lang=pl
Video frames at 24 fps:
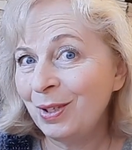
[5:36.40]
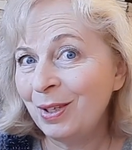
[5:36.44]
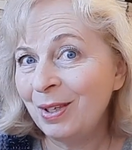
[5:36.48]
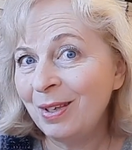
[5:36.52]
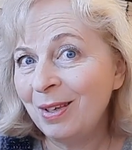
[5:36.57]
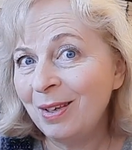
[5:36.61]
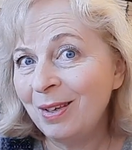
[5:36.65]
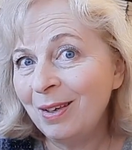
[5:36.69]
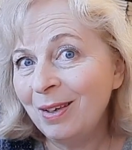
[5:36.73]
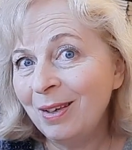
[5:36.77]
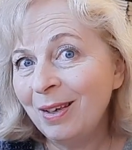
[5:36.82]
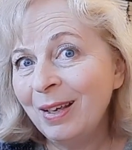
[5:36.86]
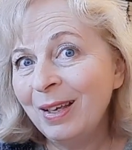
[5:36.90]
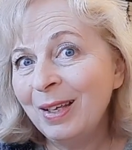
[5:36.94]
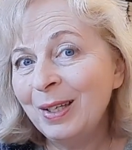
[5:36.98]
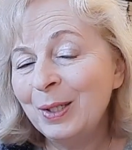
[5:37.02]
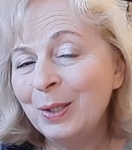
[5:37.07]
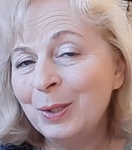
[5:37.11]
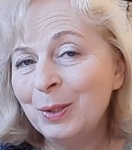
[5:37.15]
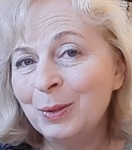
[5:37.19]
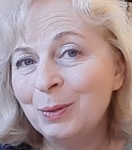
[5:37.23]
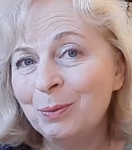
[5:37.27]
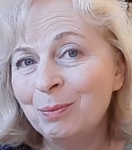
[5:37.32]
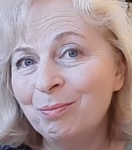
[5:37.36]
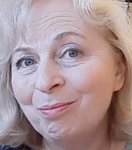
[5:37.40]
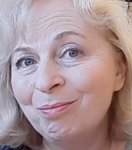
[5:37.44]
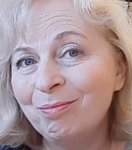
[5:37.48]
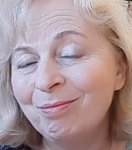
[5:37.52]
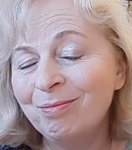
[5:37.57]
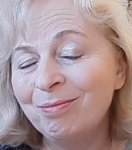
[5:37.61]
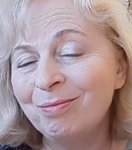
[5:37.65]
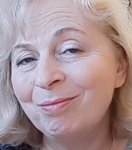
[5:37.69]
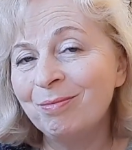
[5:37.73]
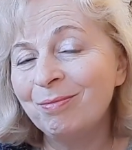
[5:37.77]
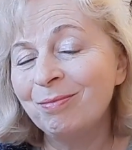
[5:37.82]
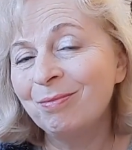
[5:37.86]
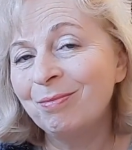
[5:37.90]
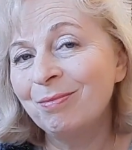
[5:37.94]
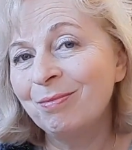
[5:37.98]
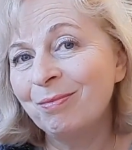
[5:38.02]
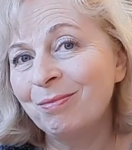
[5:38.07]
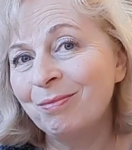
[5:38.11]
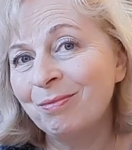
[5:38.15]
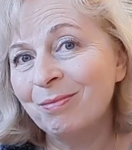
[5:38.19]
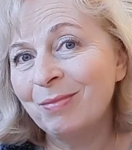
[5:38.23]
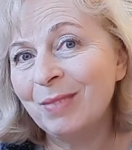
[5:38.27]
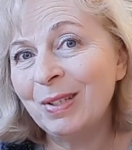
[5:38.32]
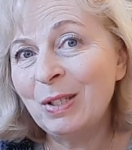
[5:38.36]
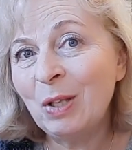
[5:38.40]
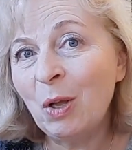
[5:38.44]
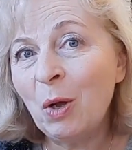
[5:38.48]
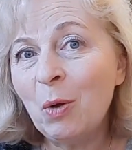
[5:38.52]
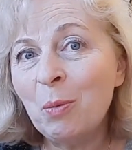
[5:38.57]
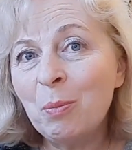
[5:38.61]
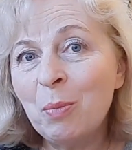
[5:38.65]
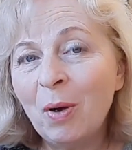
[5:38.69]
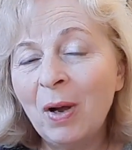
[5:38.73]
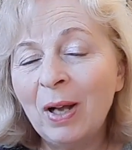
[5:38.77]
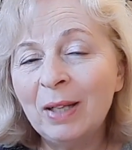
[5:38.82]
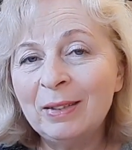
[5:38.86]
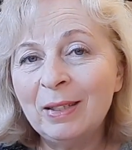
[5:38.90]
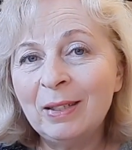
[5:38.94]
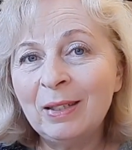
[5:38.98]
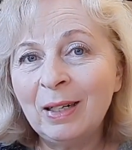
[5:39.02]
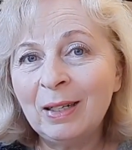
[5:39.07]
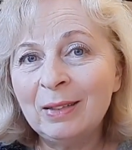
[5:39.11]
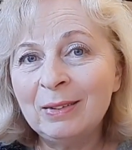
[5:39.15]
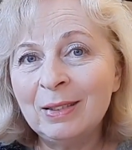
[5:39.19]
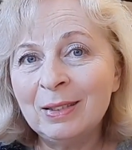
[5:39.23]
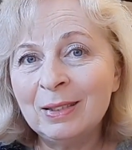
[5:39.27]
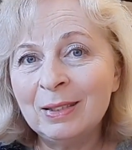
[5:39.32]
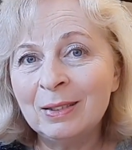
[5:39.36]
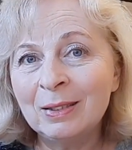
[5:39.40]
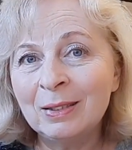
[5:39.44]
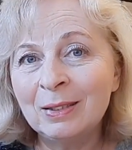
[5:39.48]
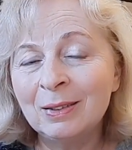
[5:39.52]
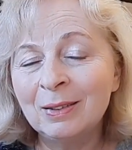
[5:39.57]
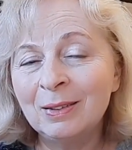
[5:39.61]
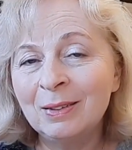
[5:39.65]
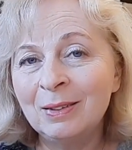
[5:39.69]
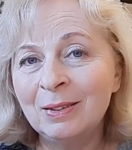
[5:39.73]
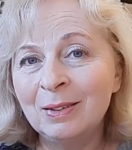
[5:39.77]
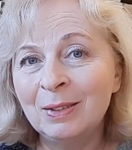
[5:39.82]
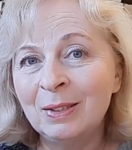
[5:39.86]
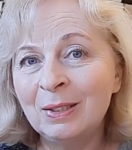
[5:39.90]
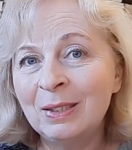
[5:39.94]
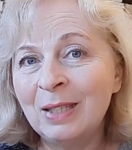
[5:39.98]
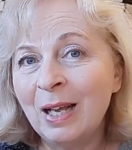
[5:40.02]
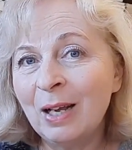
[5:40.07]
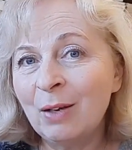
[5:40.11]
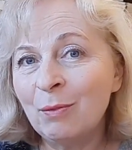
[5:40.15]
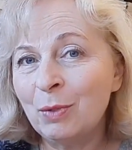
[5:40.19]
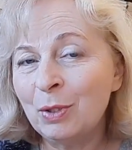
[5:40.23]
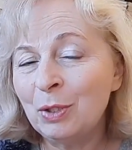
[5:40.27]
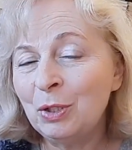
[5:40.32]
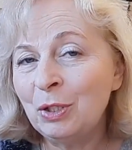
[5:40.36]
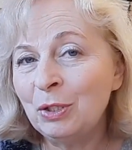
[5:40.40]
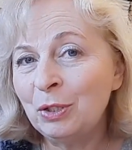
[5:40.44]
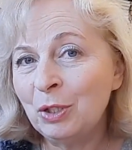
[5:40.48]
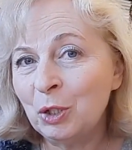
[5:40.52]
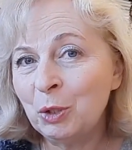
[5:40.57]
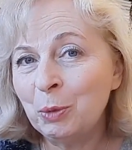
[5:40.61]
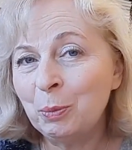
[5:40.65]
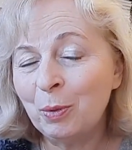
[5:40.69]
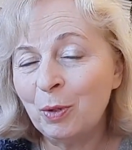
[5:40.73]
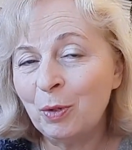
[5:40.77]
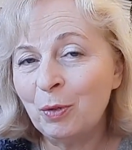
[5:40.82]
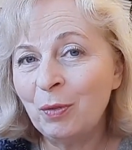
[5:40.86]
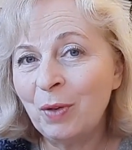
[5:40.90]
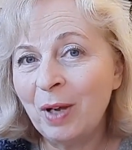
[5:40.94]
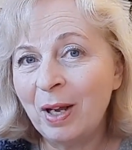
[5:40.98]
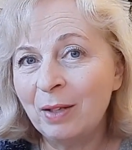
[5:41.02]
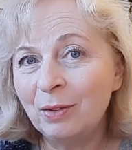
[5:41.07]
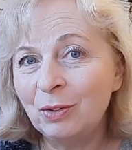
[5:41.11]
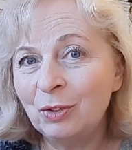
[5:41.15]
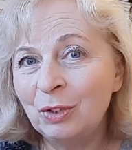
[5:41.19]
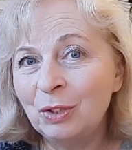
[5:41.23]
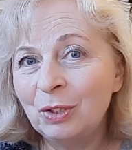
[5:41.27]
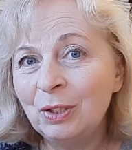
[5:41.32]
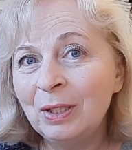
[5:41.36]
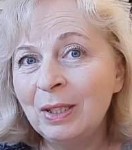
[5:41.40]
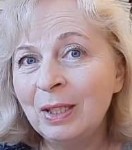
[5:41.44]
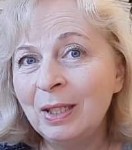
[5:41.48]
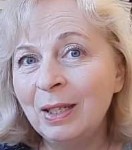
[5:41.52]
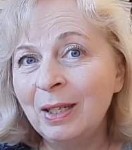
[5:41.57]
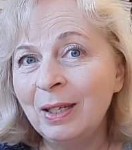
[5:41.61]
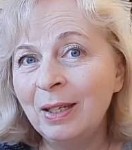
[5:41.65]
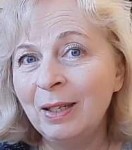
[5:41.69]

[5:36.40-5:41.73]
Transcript: I no, bohaterka nas y, tak właśnie też prowadzi.